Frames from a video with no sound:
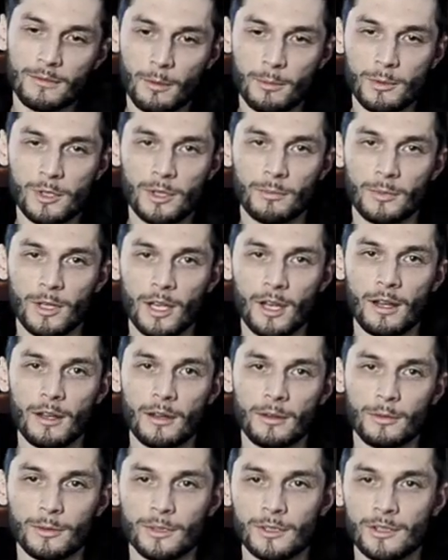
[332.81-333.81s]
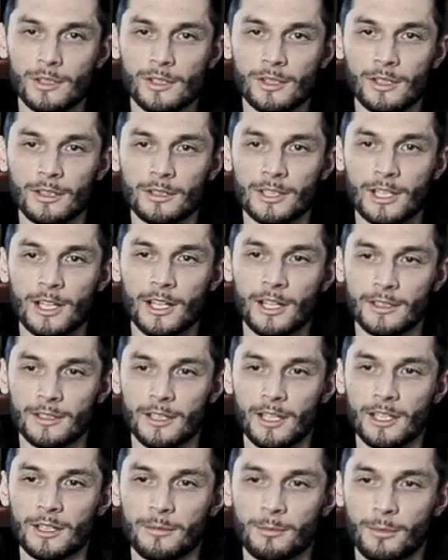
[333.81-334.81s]
В общем, я услышал трек
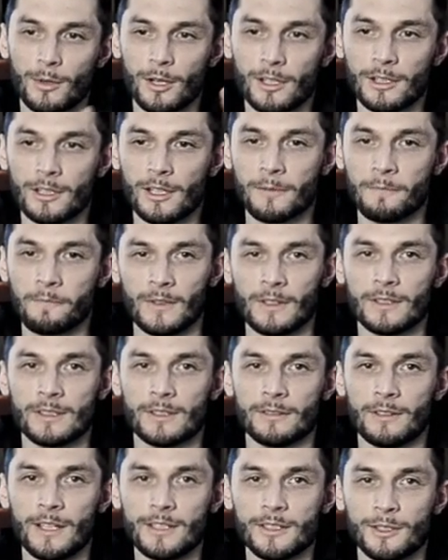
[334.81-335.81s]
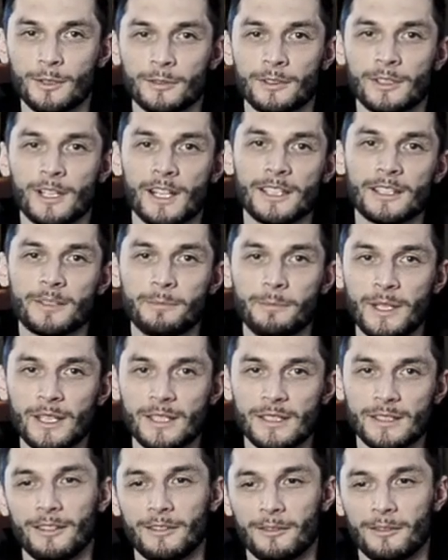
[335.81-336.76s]
Дэнни Берда, назывался он Red Mist.